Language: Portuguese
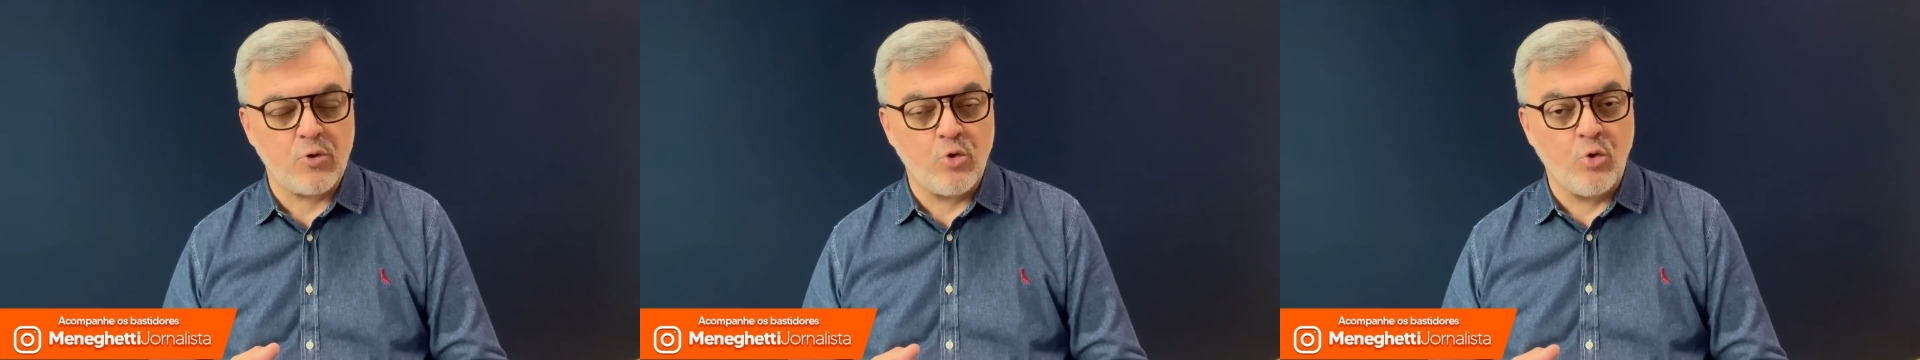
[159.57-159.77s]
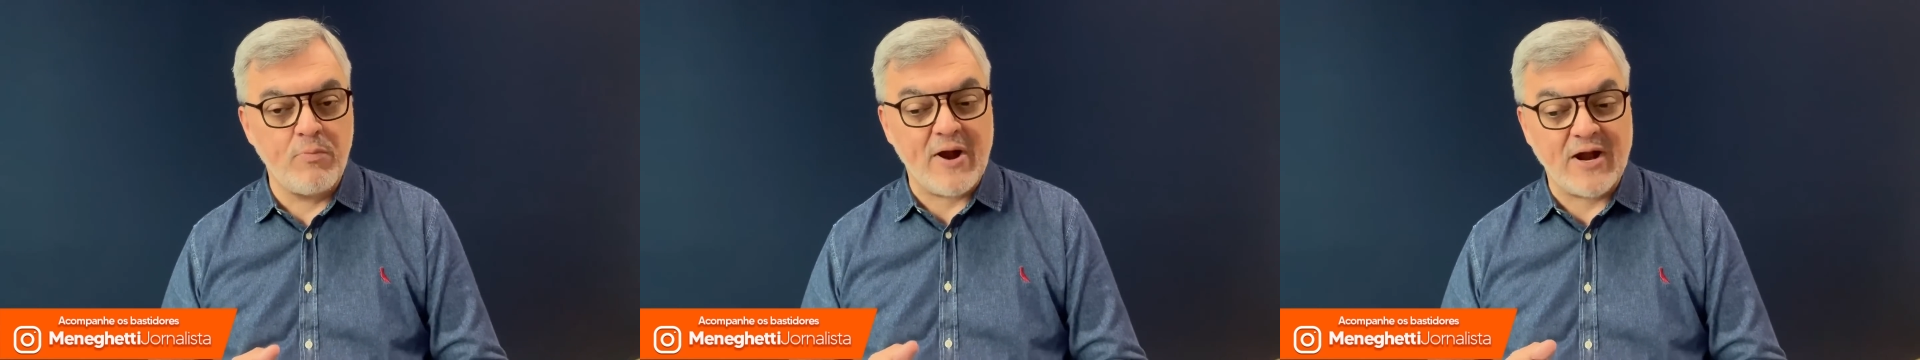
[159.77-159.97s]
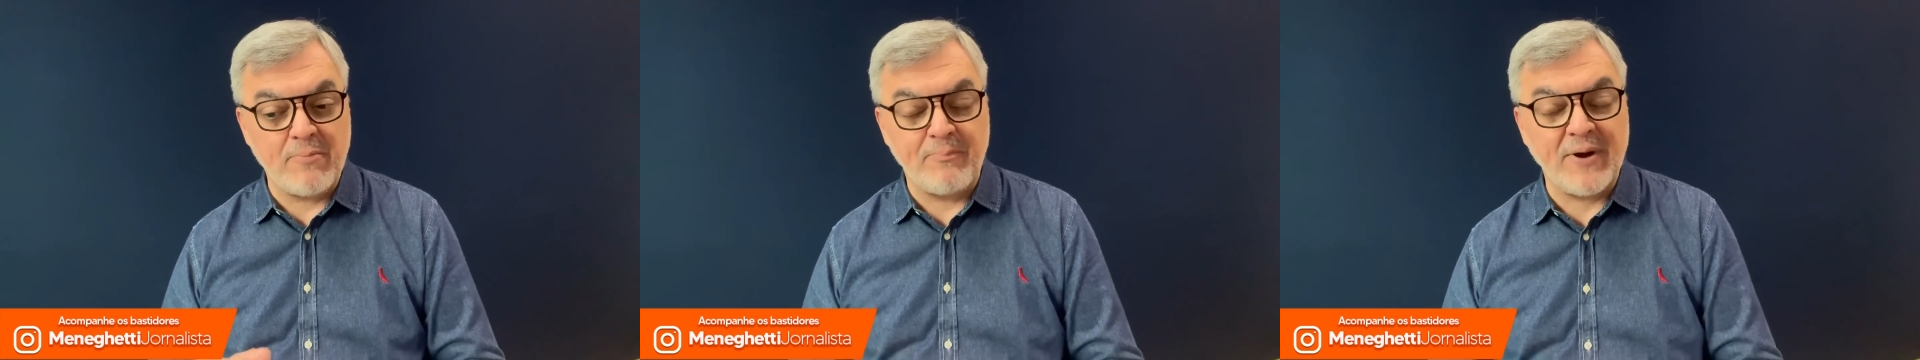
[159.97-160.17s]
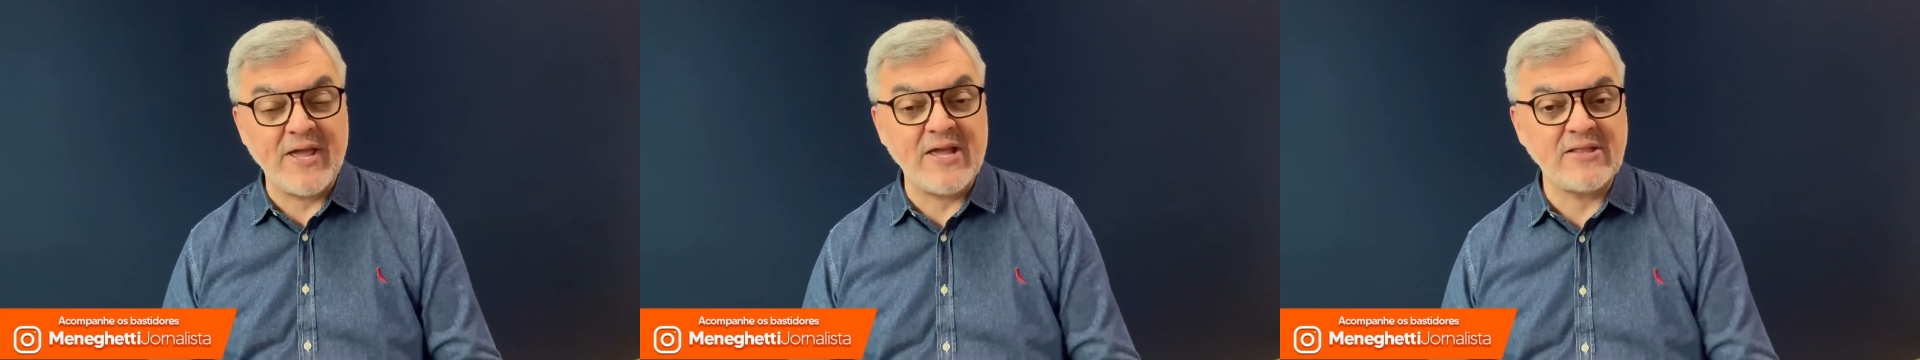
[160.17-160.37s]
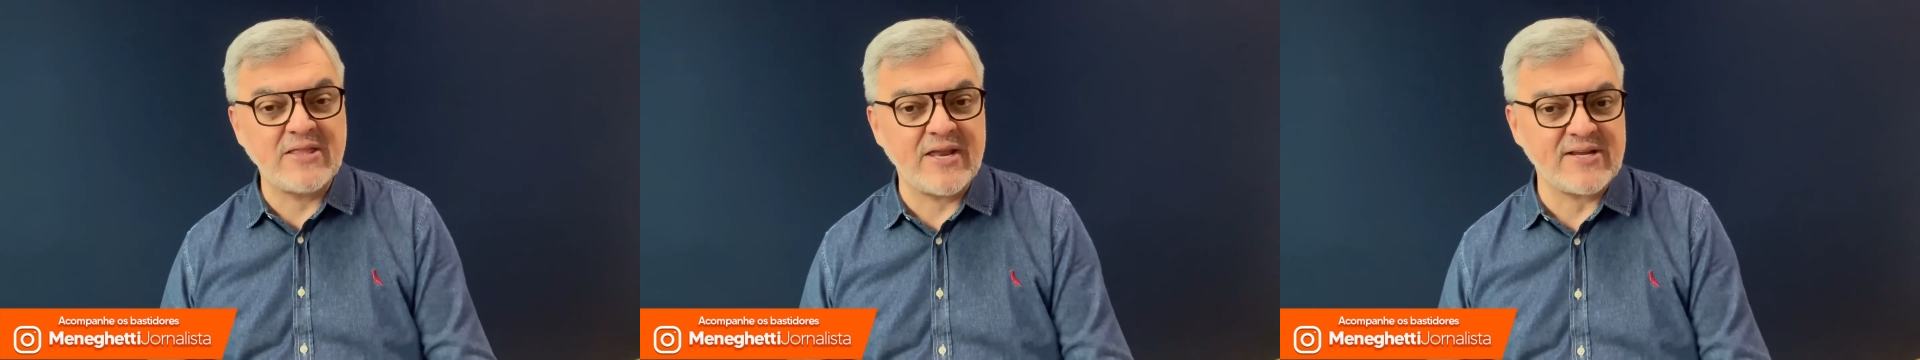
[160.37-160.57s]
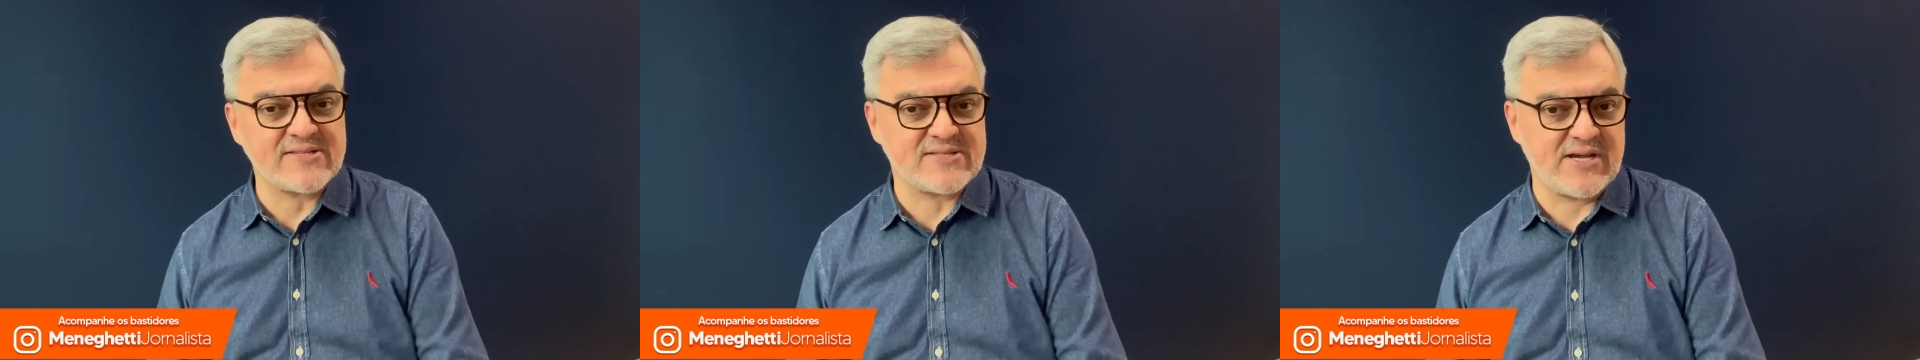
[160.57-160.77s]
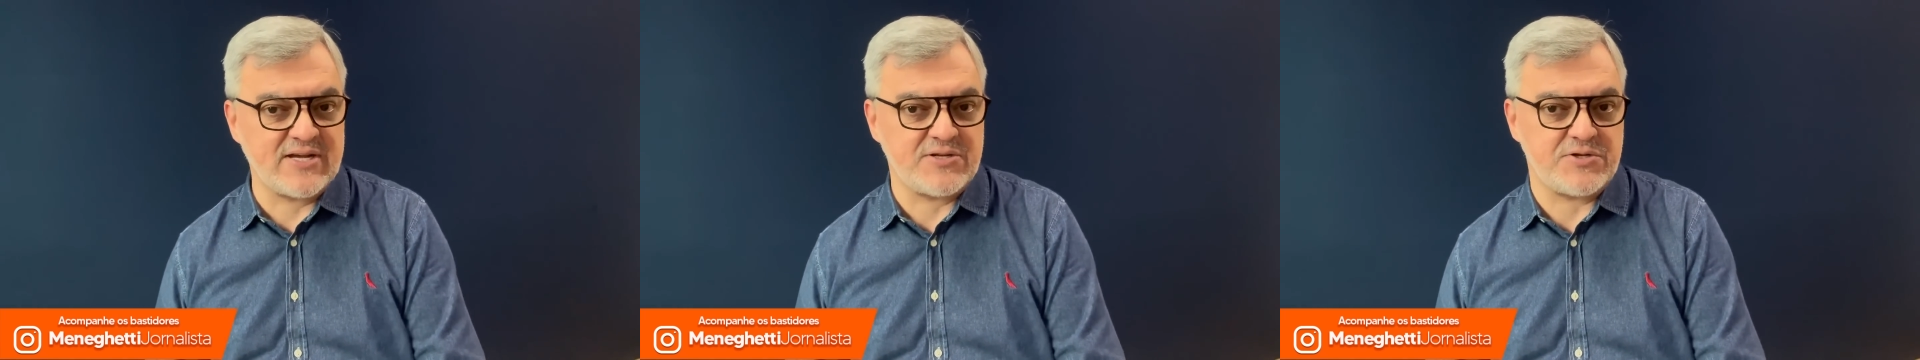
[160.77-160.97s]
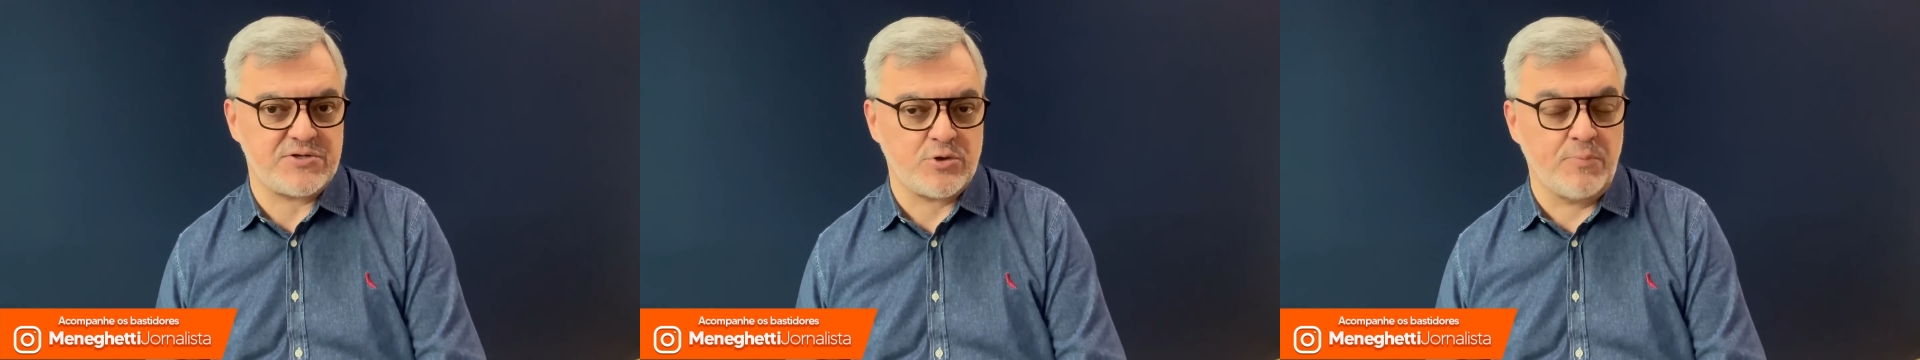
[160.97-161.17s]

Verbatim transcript: Uma campanha interessante.